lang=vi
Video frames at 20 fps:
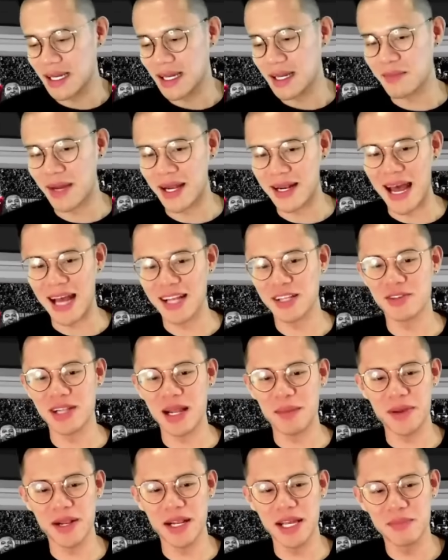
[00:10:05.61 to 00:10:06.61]
Bạn đá cho
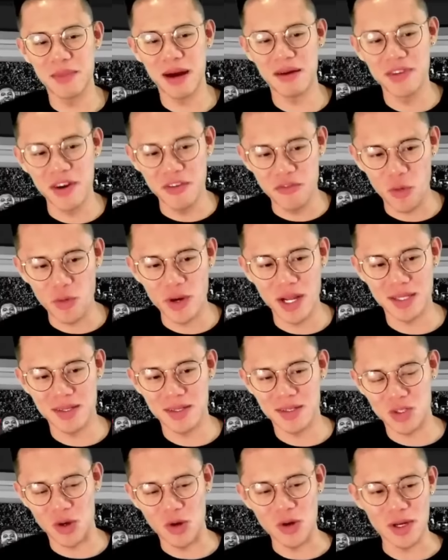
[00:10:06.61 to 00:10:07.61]
Napoli, bạn vừa vô địch
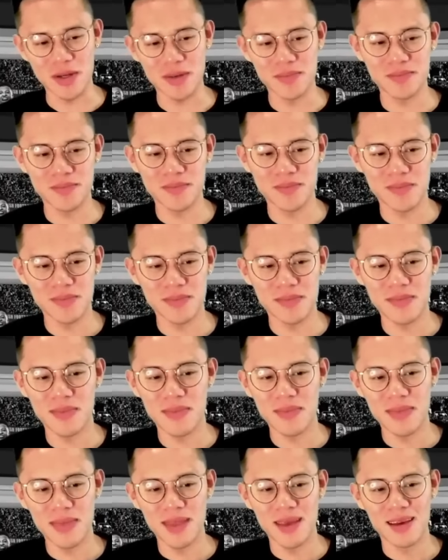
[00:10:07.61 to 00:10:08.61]
được rồi.
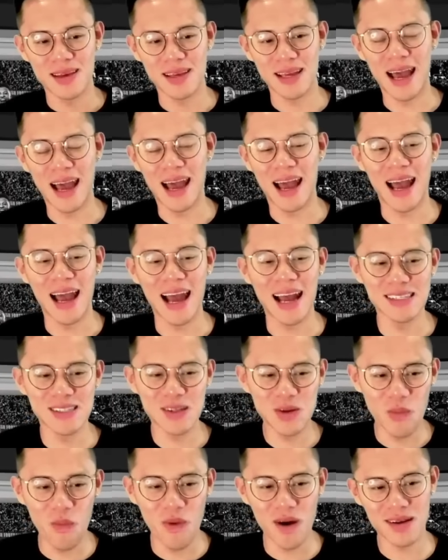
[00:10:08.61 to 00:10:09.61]
Cả Hàn
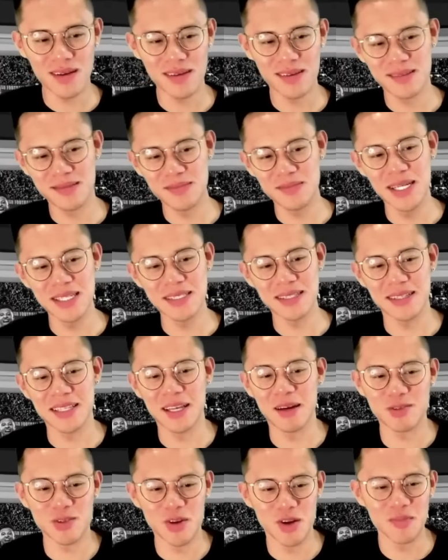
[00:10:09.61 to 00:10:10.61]
Quốc bây giờ
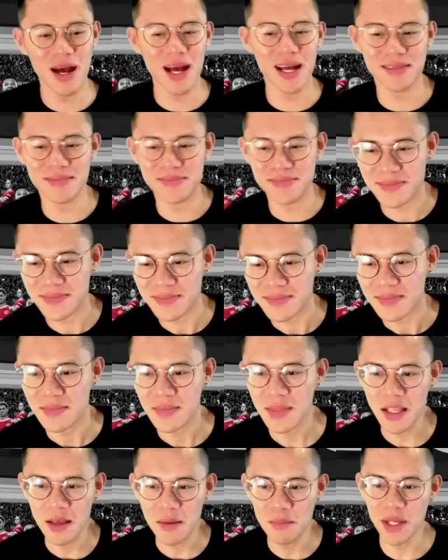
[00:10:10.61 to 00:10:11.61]
theo dõi bạn,
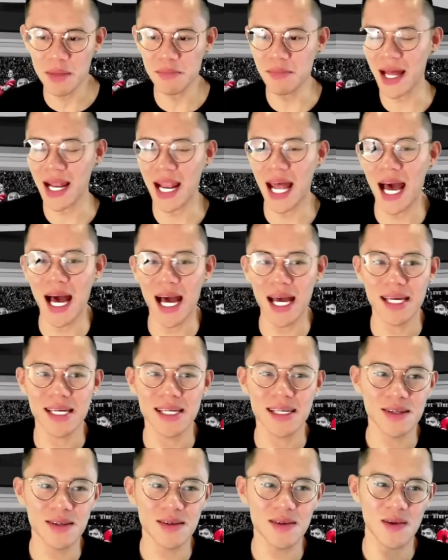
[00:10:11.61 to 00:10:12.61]
biết bạn là ai,
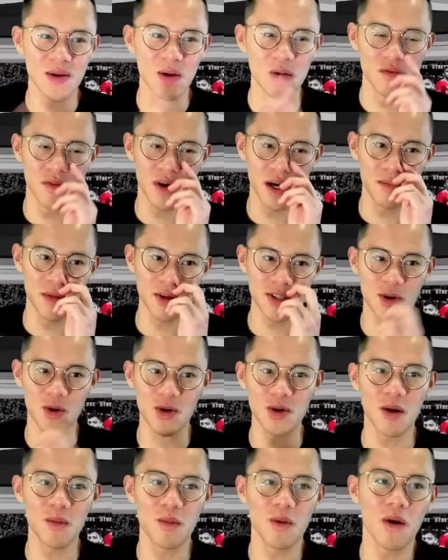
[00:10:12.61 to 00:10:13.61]
cùng với một số
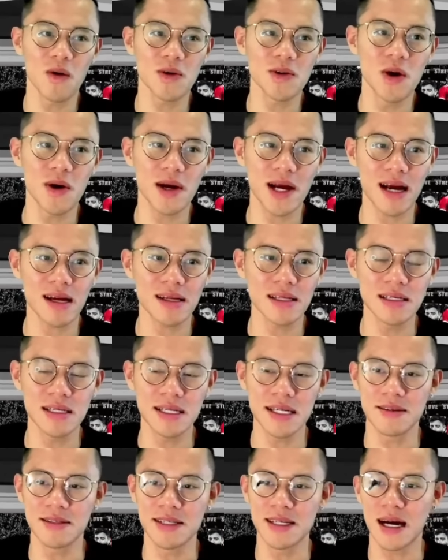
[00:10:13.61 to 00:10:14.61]
đồng đội khác như
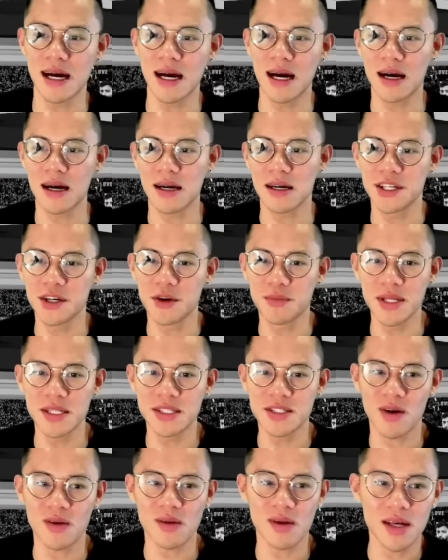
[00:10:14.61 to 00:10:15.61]
kiểu như Hyo Min
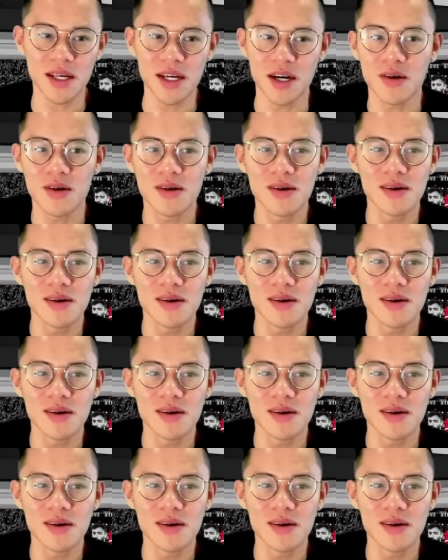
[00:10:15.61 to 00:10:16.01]
Son các kiểu.